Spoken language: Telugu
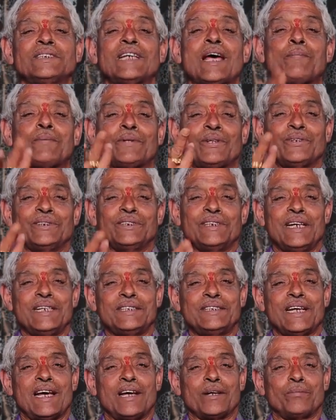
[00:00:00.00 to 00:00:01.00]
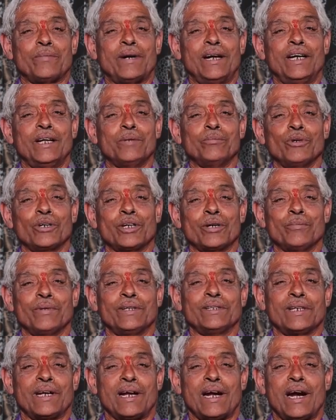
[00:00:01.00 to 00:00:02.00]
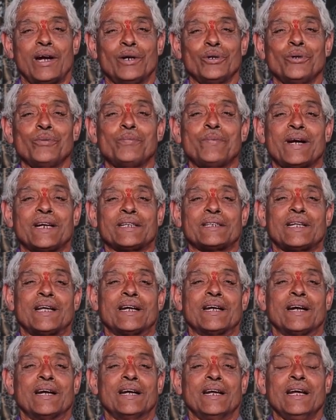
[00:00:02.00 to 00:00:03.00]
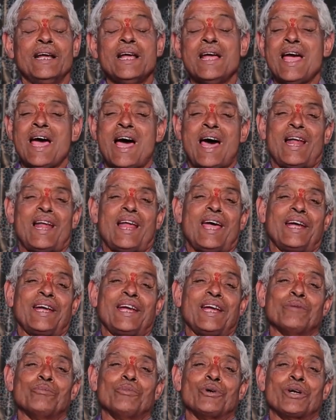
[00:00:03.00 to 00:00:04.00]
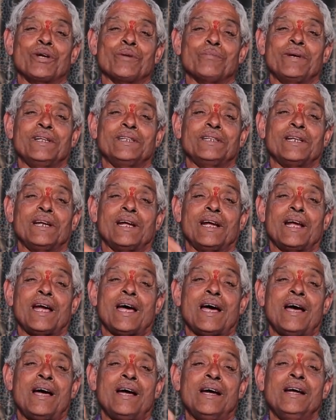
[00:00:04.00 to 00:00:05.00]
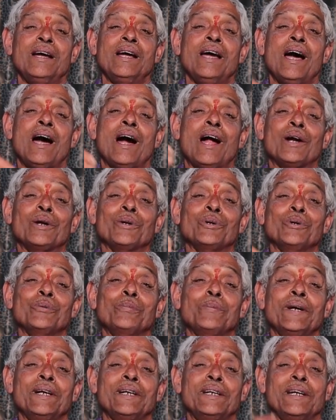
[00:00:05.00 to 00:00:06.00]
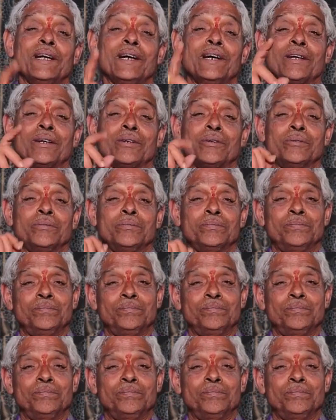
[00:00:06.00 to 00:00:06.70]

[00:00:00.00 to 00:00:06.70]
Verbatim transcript: శపథం చేశారు మళ్ళీ ముఖ్యమంత్రిగా అడుగు పెడతానని అలాగే ముఖ్యమంత్రిగా అడుగుపెట్టారు